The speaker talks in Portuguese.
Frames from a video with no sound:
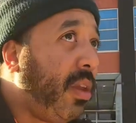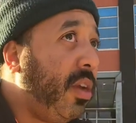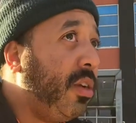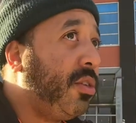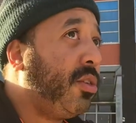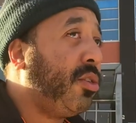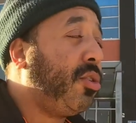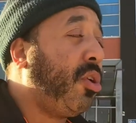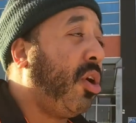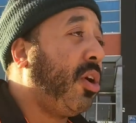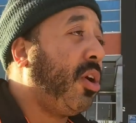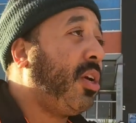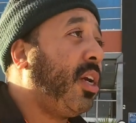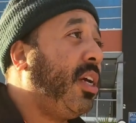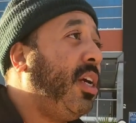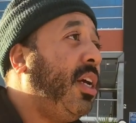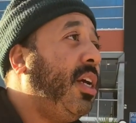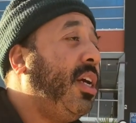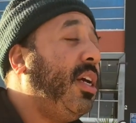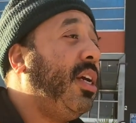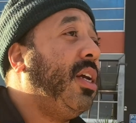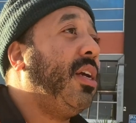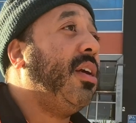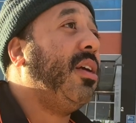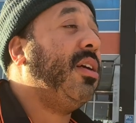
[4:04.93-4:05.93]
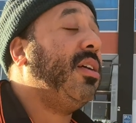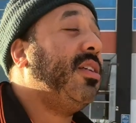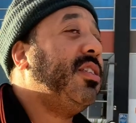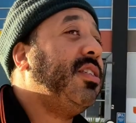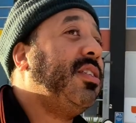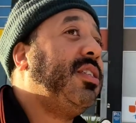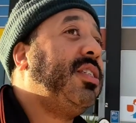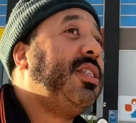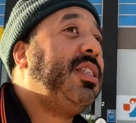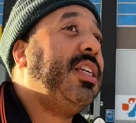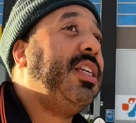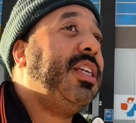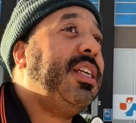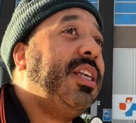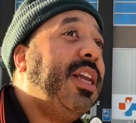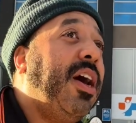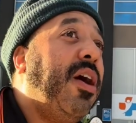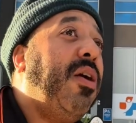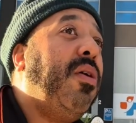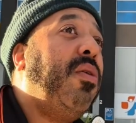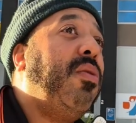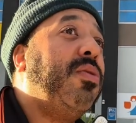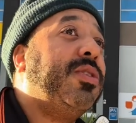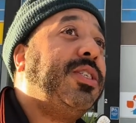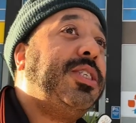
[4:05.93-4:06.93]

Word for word: Só que se não,